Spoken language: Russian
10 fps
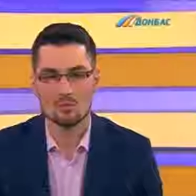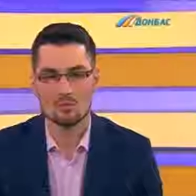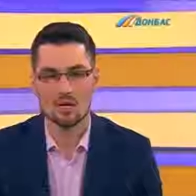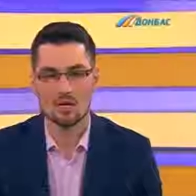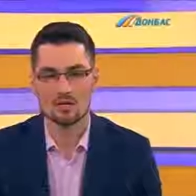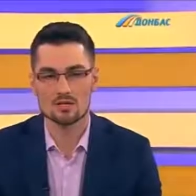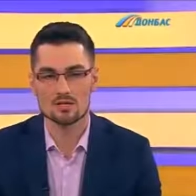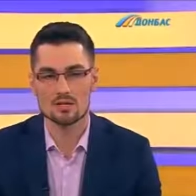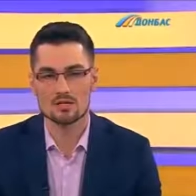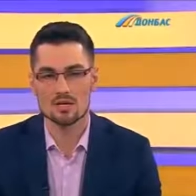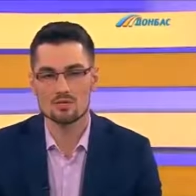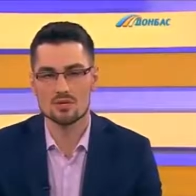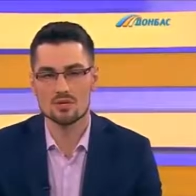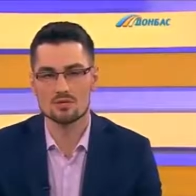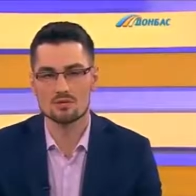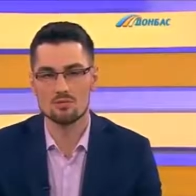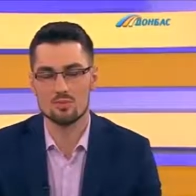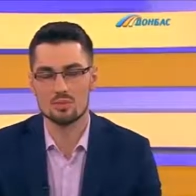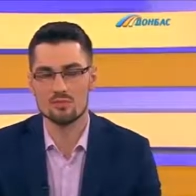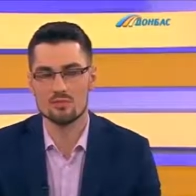Блокада ЖД сообщения с
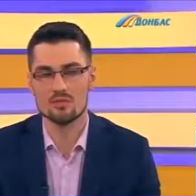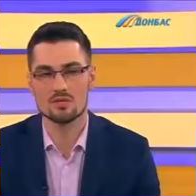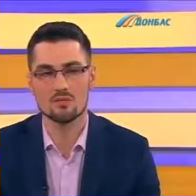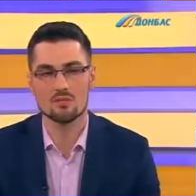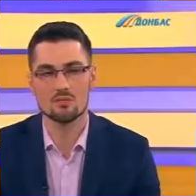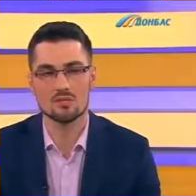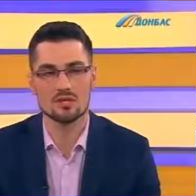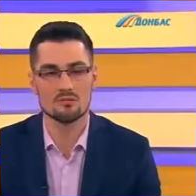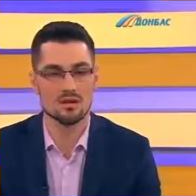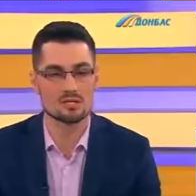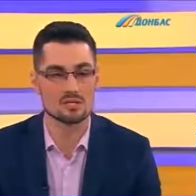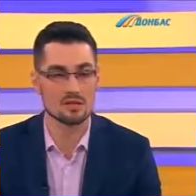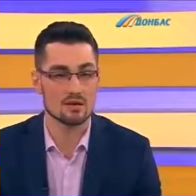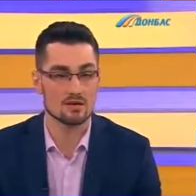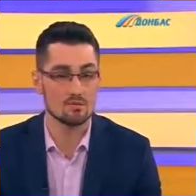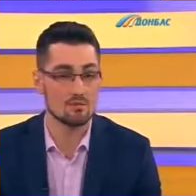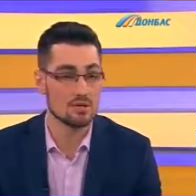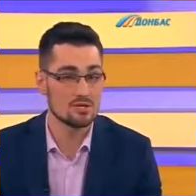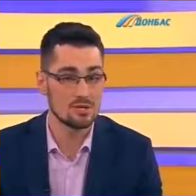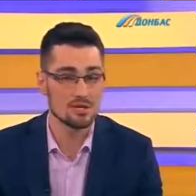оккупированными территориями Донбасса – это
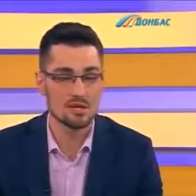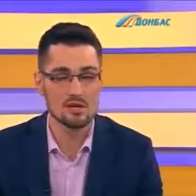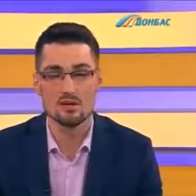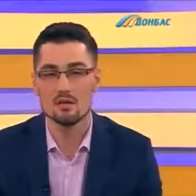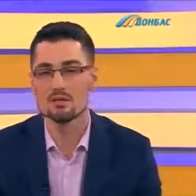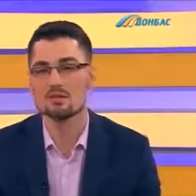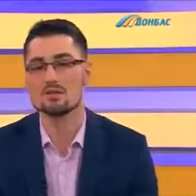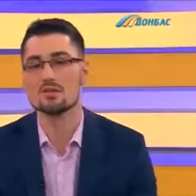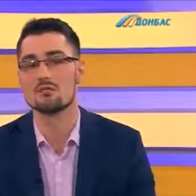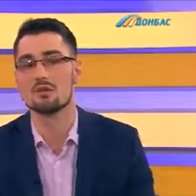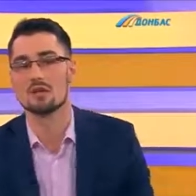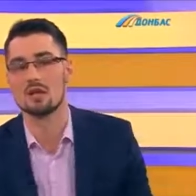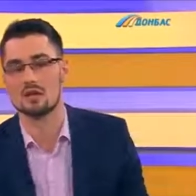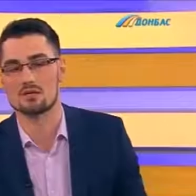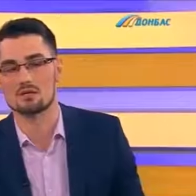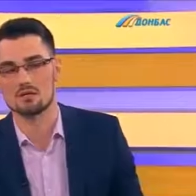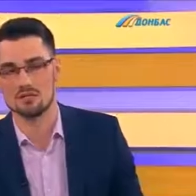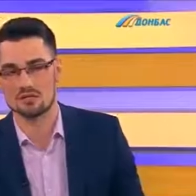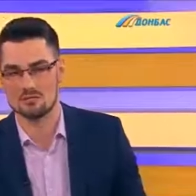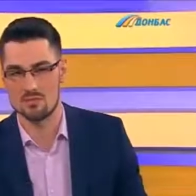причина или ширма для
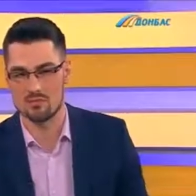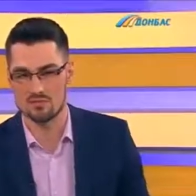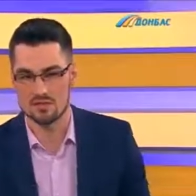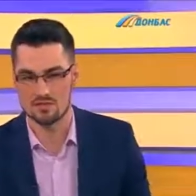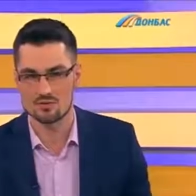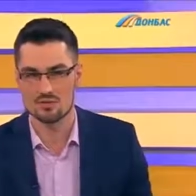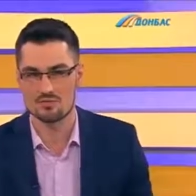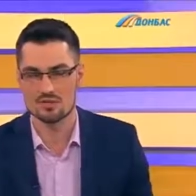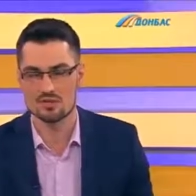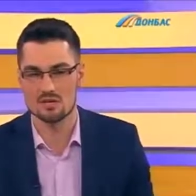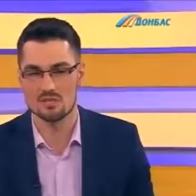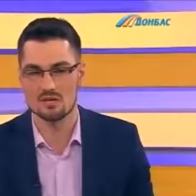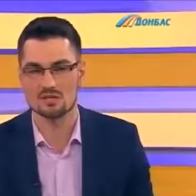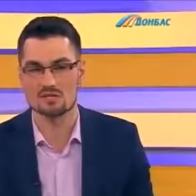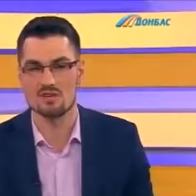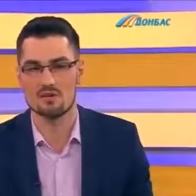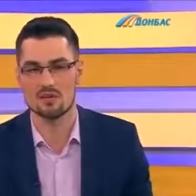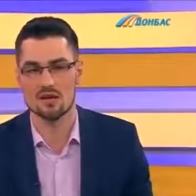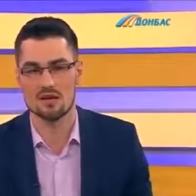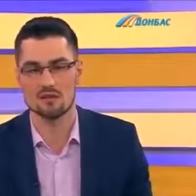отжима самопровозглашенными властями так
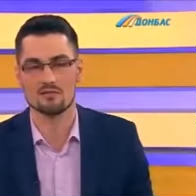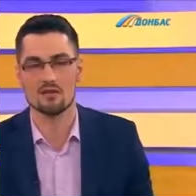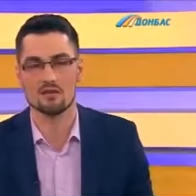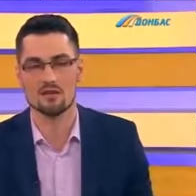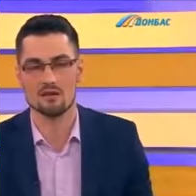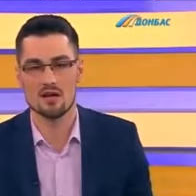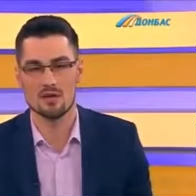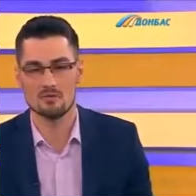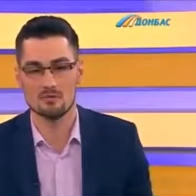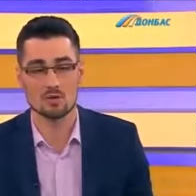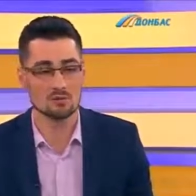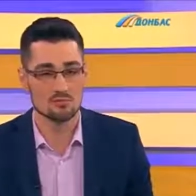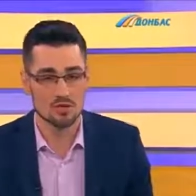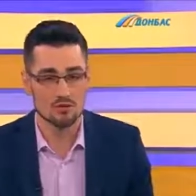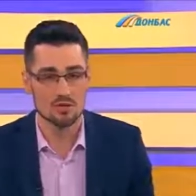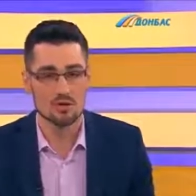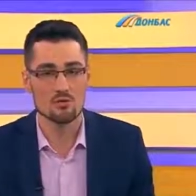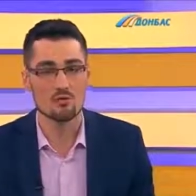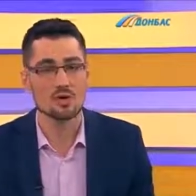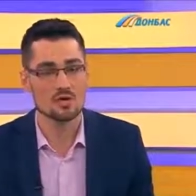называемых ЛДНР в прошлом де юре
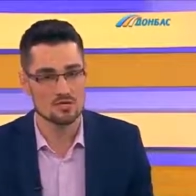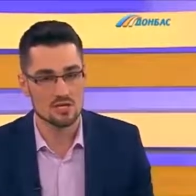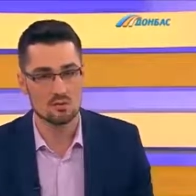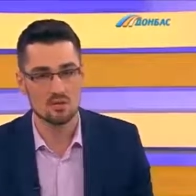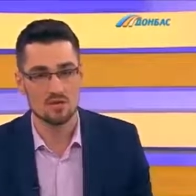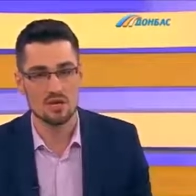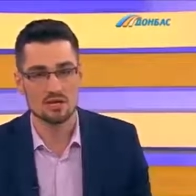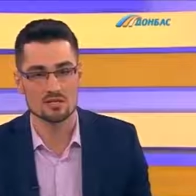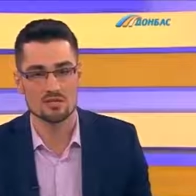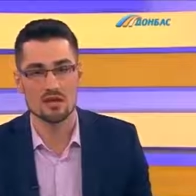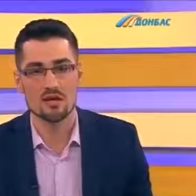украинских предприятий.